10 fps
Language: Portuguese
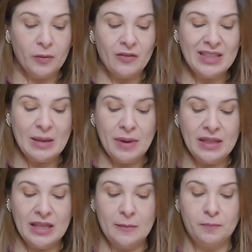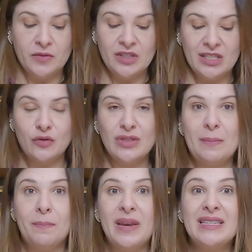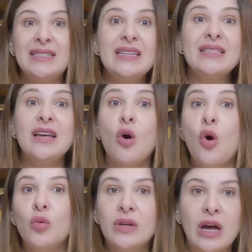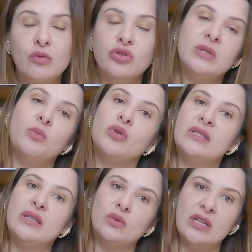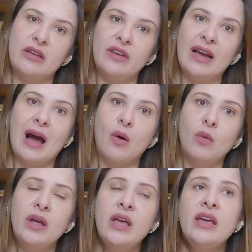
Vai depender se você precisa ou não de exposição cervical.